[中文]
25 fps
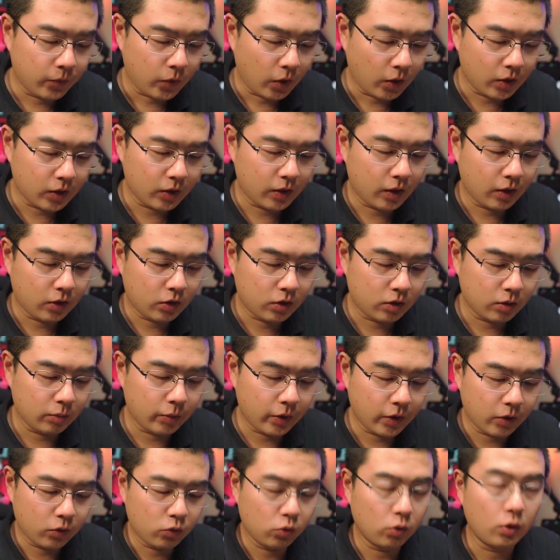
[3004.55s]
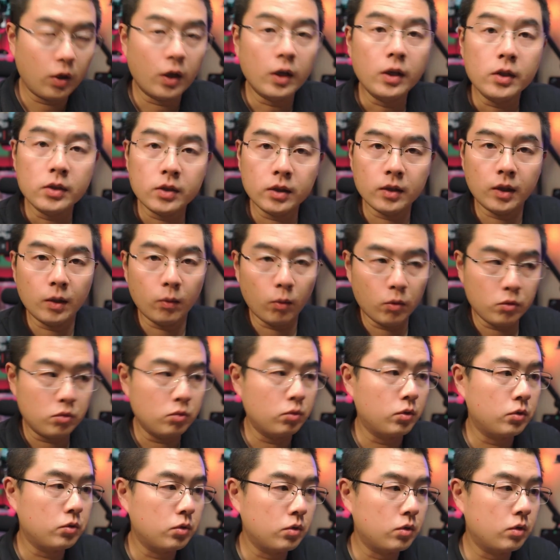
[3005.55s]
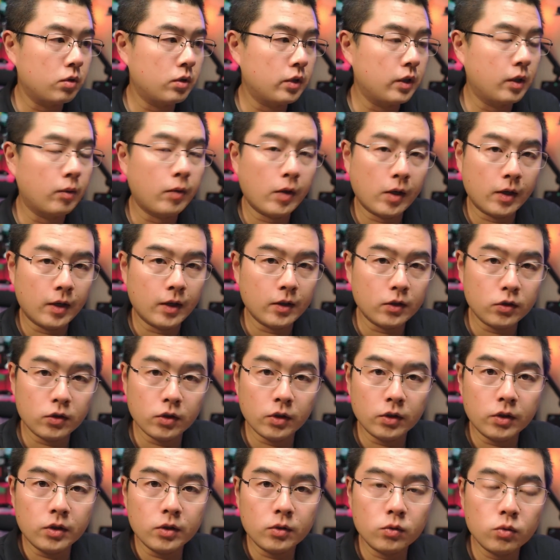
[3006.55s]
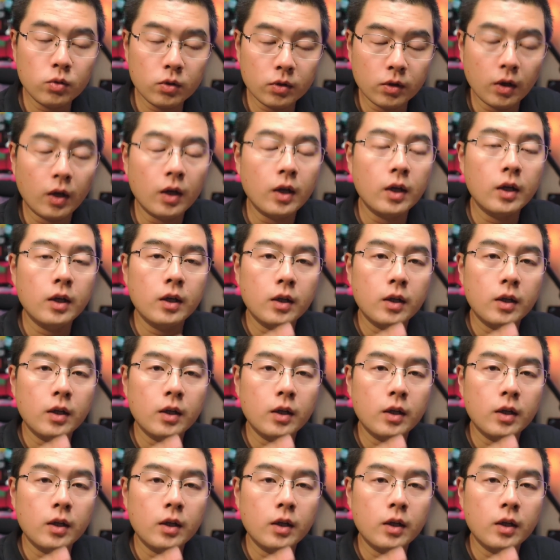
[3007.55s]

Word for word: 而且它识别出了现在我用的就是这个 OneRS 1英寸的